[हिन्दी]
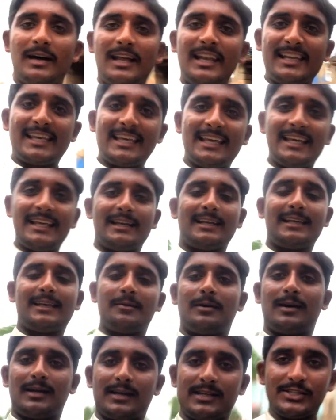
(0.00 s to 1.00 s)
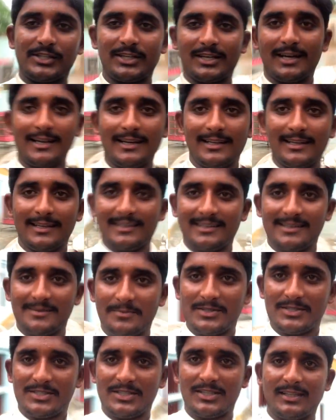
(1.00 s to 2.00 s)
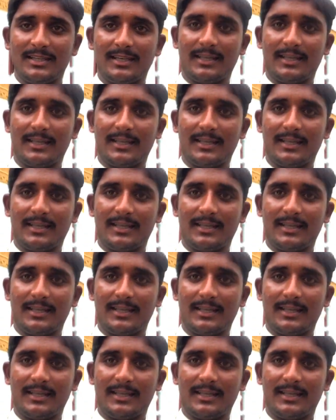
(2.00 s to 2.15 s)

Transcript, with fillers: हल्की हल्की बारिश आ रही है ये पीछे